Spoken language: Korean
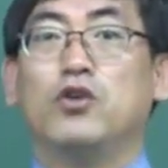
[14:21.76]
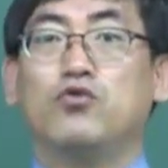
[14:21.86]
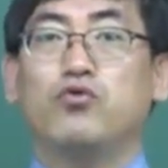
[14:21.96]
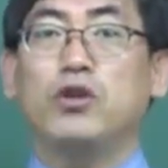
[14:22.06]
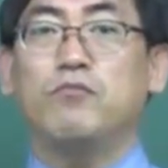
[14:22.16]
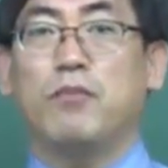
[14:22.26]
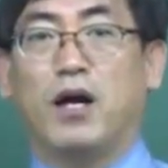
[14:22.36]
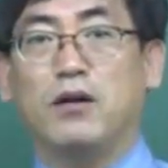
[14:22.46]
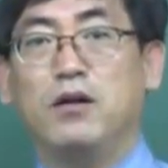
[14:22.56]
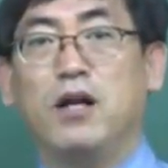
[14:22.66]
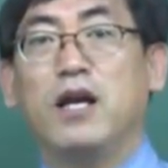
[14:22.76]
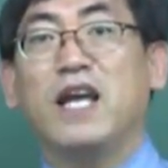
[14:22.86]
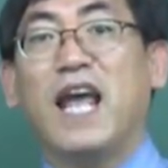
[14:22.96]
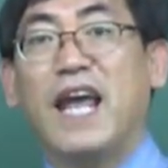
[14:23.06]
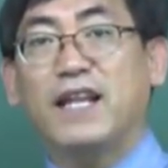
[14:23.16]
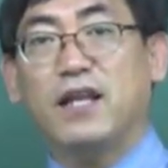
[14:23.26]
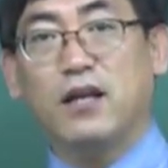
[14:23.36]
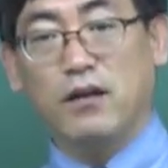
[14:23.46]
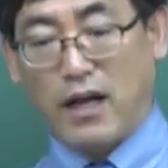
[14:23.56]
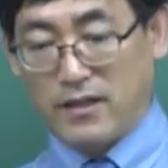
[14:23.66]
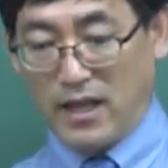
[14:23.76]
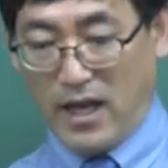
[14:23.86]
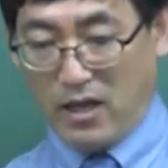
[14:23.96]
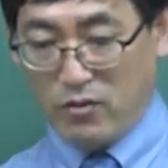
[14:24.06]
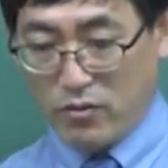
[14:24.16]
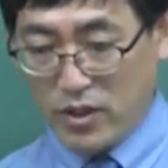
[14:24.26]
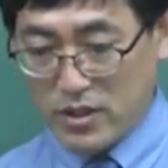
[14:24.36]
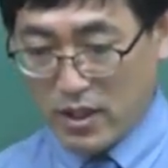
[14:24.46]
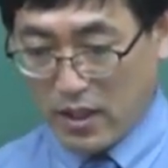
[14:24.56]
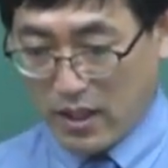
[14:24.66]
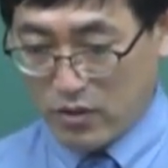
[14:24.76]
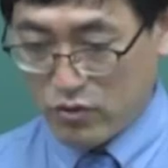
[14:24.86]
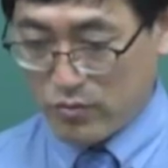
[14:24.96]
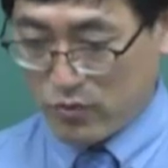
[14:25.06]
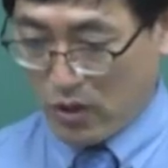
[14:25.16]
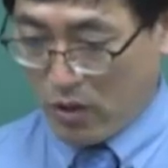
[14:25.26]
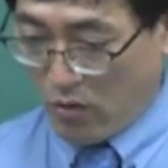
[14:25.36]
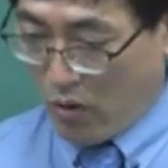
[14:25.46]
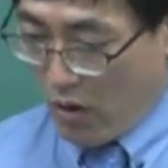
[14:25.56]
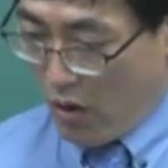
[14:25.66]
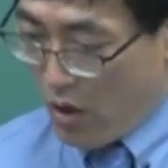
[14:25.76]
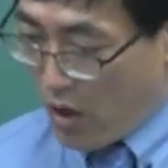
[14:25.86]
줄임말을 에테르를 한다. 이렇게 생각해 주시면 좋겠고,